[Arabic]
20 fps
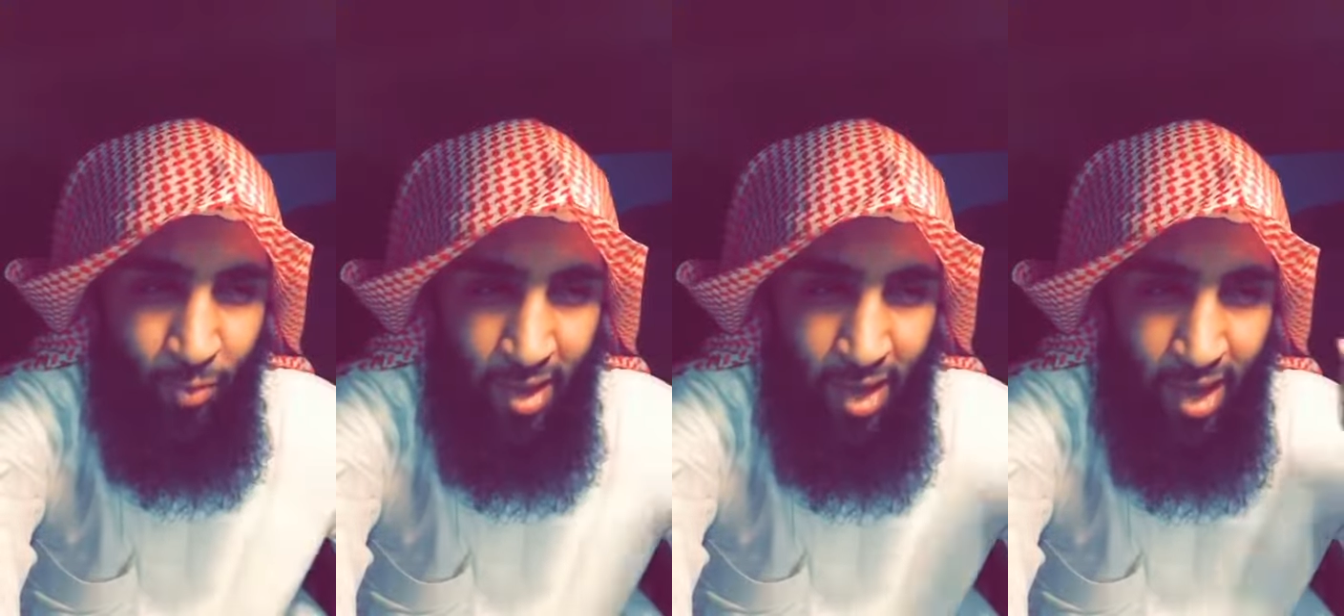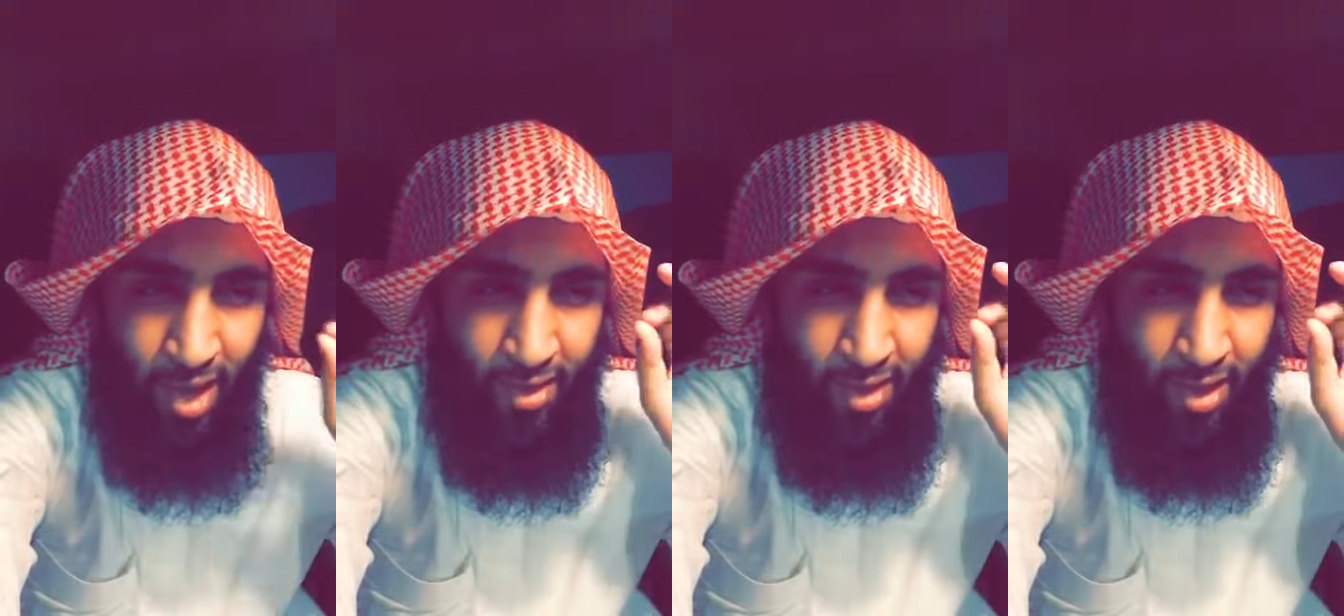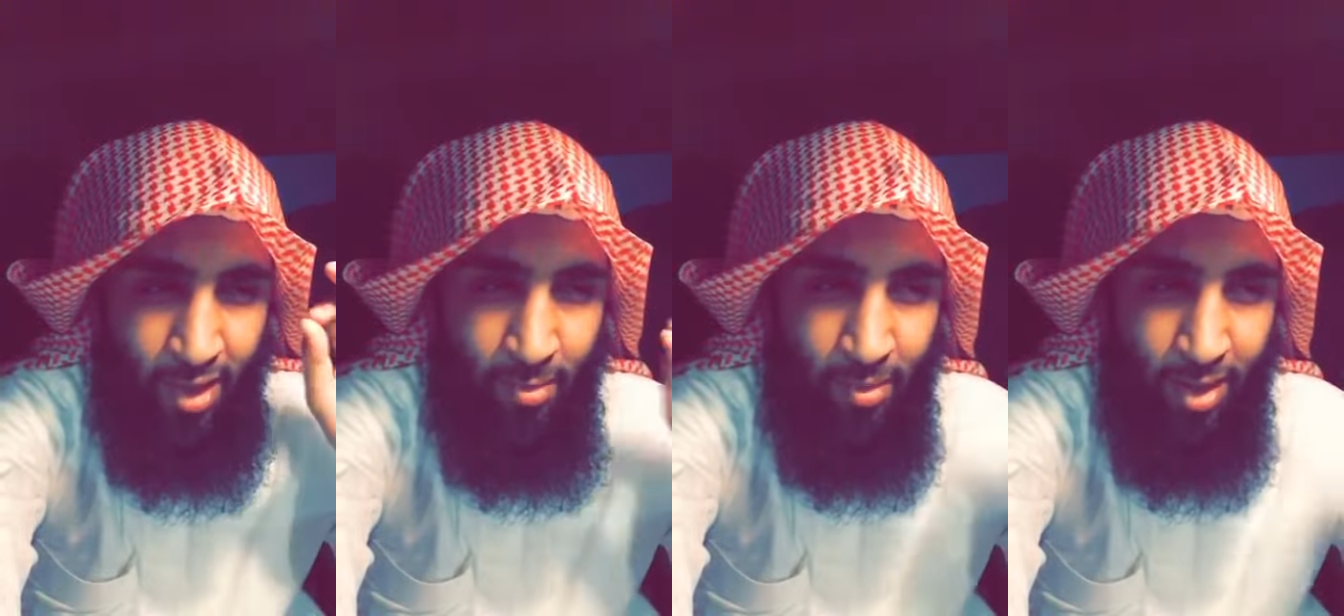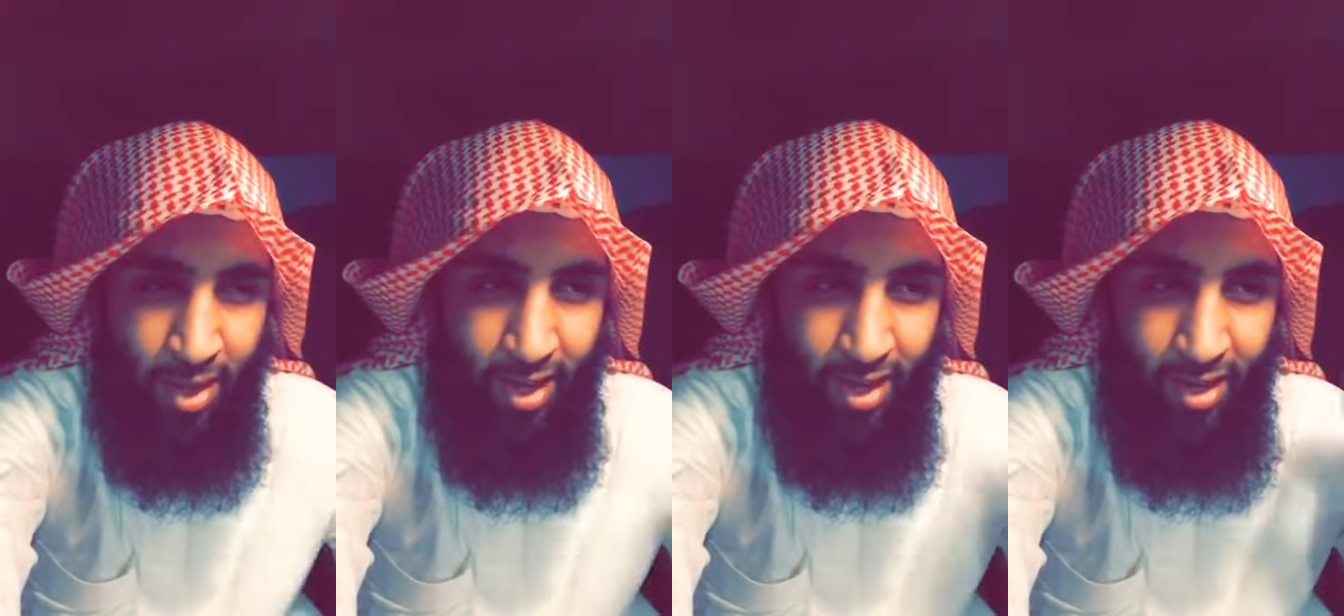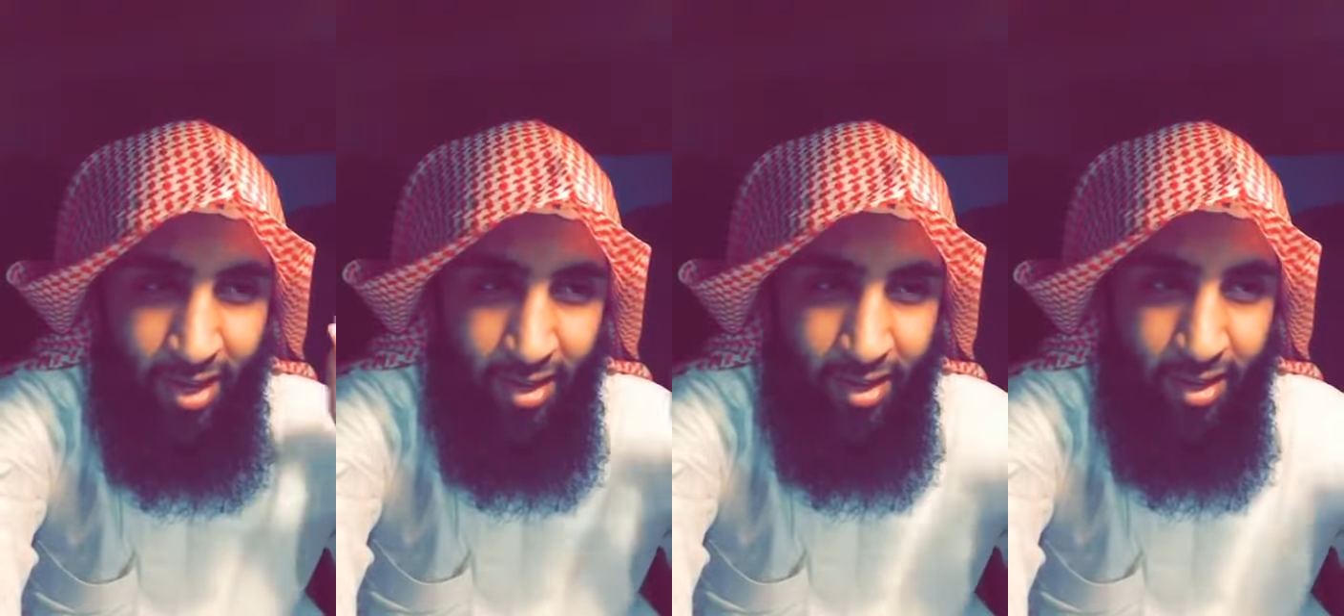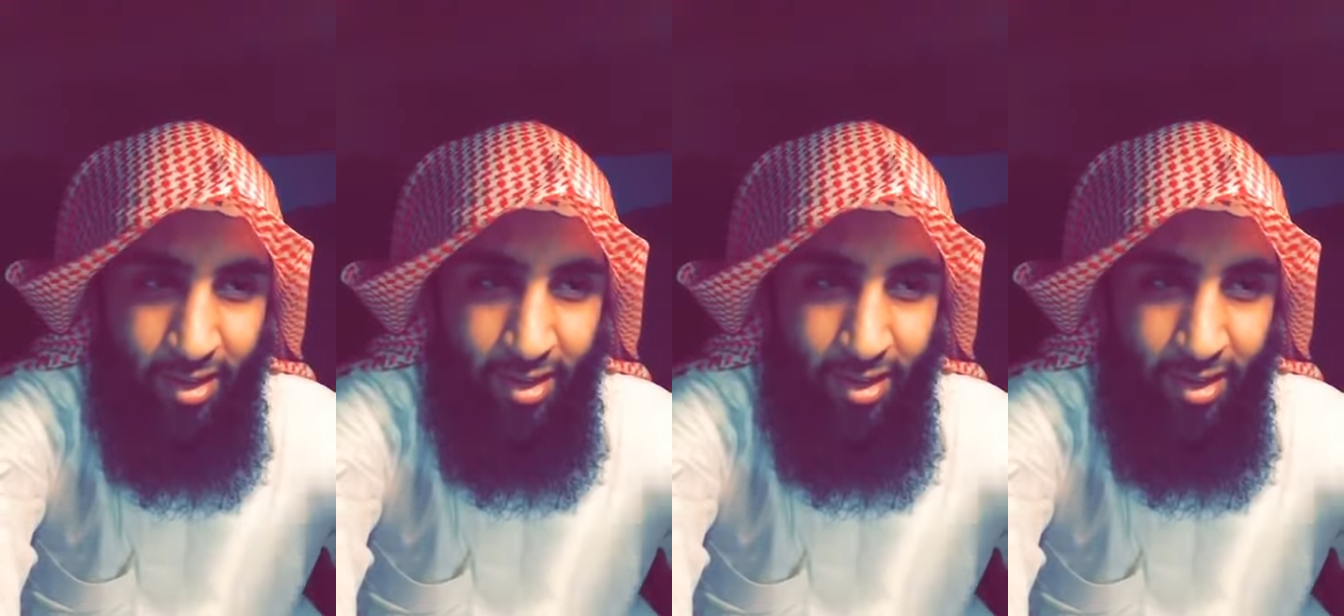بهذا الميل